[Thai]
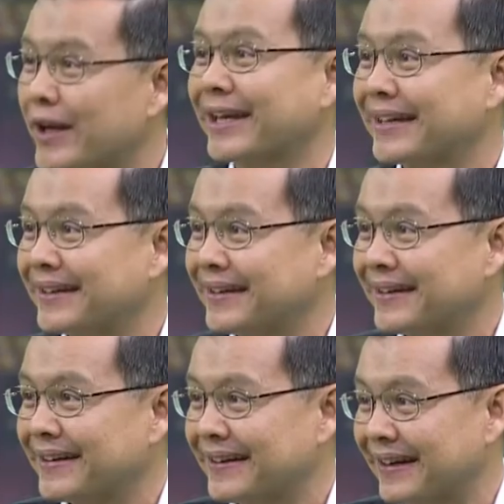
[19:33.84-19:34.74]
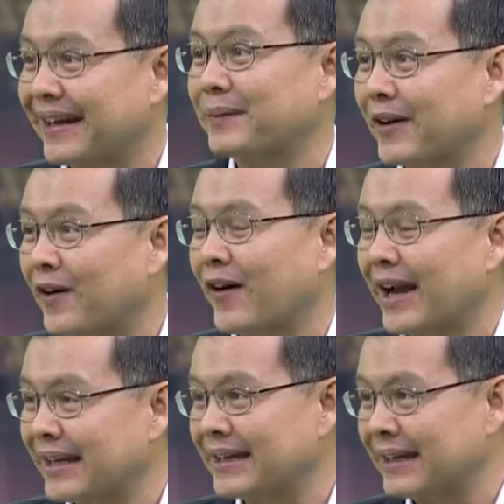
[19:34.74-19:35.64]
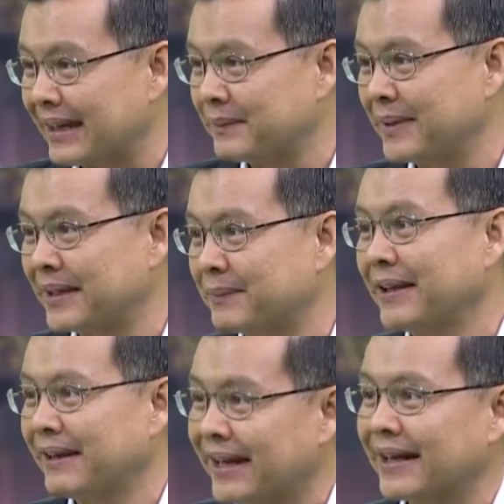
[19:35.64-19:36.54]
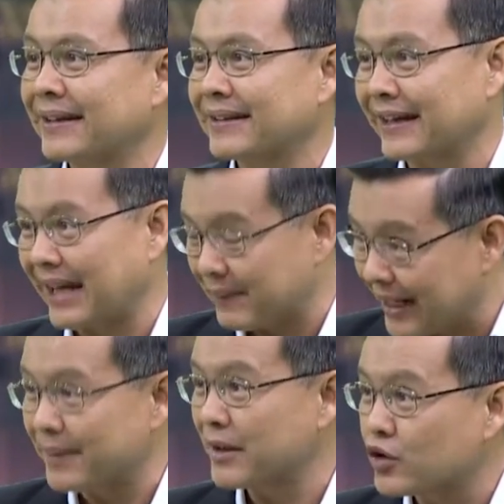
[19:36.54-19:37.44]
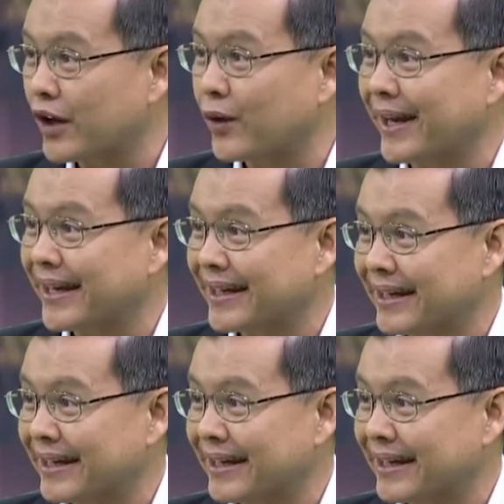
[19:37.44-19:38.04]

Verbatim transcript: ช่วยนะครับแล้วก็ให้มีพี่เลี้ยงจากต่างประเทศมาช่วยด้วย